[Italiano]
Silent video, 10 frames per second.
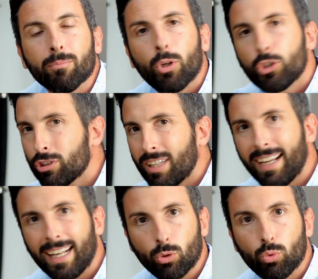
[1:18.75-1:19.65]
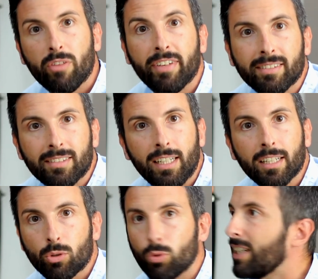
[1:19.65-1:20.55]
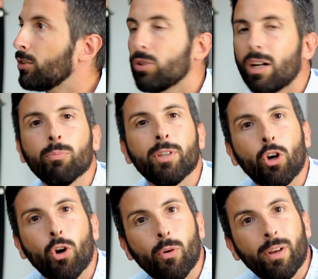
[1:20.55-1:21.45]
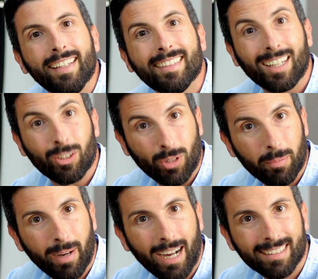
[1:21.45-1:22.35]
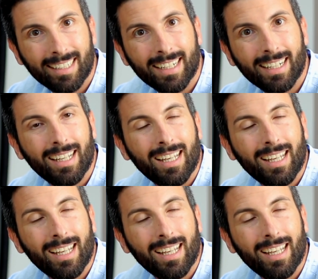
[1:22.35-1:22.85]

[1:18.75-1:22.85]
Poi ci ho attaccato due ventile, sono andato da un mio installatore partner